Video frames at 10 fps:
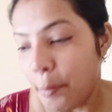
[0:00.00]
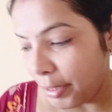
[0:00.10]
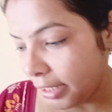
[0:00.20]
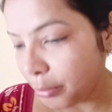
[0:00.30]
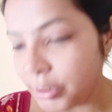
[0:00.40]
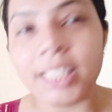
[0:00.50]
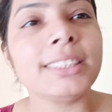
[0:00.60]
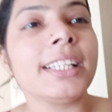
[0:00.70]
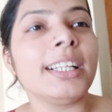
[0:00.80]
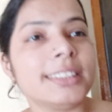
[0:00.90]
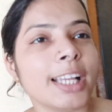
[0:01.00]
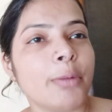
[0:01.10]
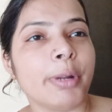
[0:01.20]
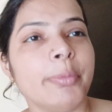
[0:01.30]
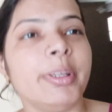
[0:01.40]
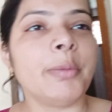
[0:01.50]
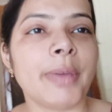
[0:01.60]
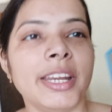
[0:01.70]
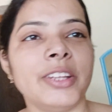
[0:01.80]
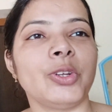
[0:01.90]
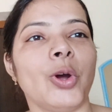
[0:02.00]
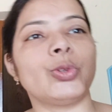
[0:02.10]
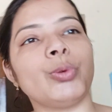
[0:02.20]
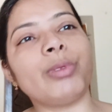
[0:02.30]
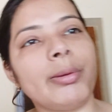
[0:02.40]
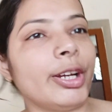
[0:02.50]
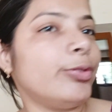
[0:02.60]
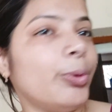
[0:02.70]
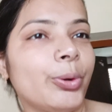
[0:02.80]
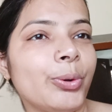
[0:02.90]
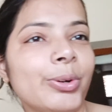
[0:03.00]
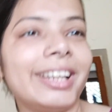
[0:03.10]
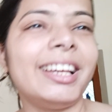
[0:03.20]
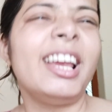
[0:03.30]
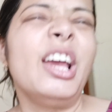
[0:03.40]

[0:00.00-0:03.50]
मैंने अभी ठीक से ढंग से कपड़े भी नहीं पहने थे और तुमने हमारी फ़ोटो ले ली